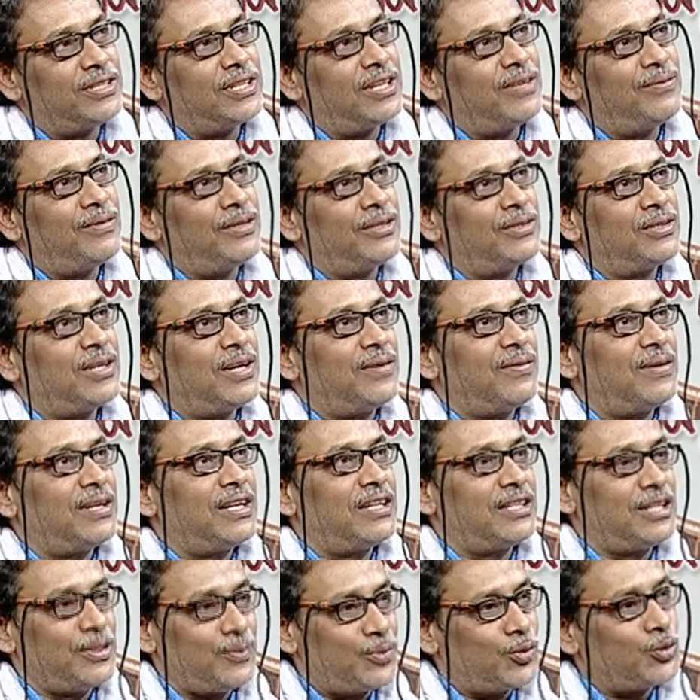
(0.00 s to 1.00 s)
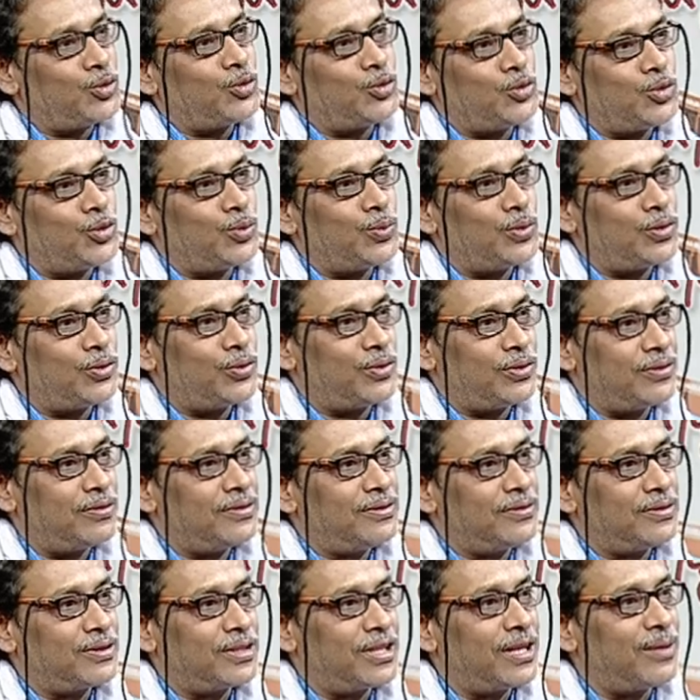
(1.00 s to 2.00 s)
সালমান তো আমার হাতেই প্রথম ছবি ওর
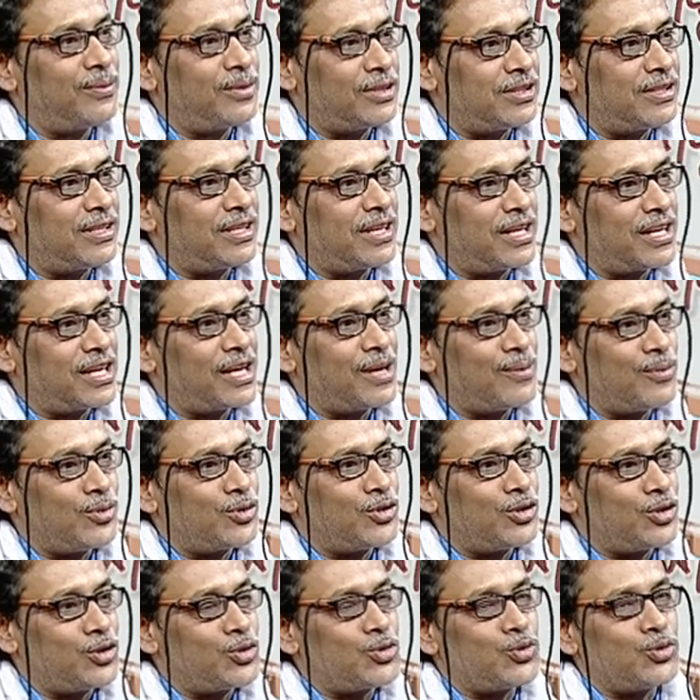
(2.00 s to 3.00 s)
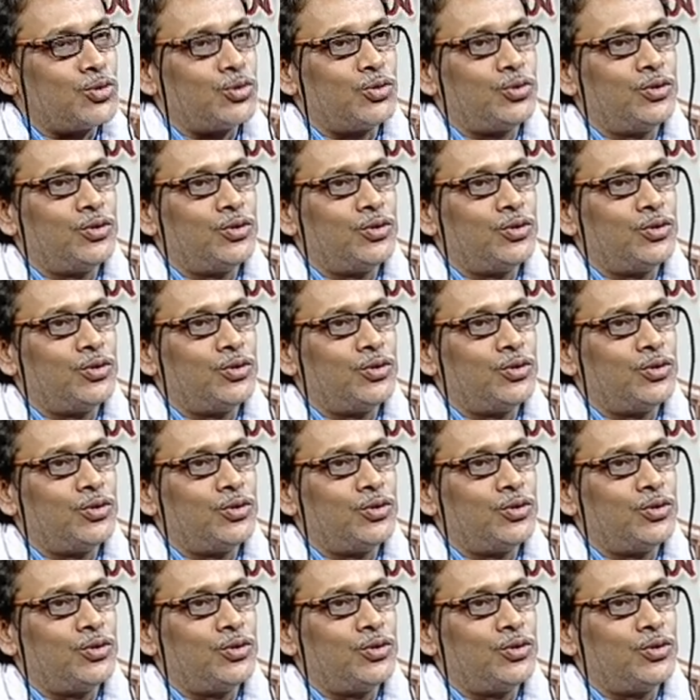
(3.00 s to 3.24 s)
কেয়ামত থেকে কেয়ামত দিয়ে শুরু